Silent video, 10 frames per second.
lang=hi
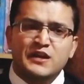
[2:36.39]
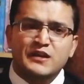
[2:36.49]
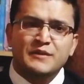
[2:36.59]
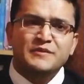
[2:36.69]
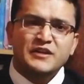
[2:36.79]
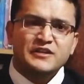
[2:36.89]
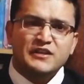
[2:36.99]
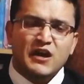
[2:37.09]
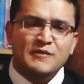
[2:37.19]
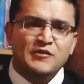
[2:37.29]
लिमिटेड
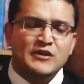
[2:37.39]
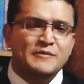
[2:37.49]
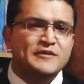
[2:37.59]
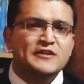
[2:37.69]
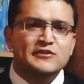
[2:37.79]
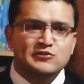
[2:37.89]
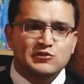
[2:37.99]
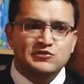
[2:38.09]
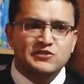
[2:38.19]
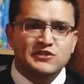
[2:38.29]
टाइम और लिमिटेड
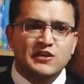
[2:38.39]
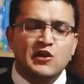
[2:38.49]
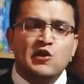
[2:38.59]
रिसोर्सेज है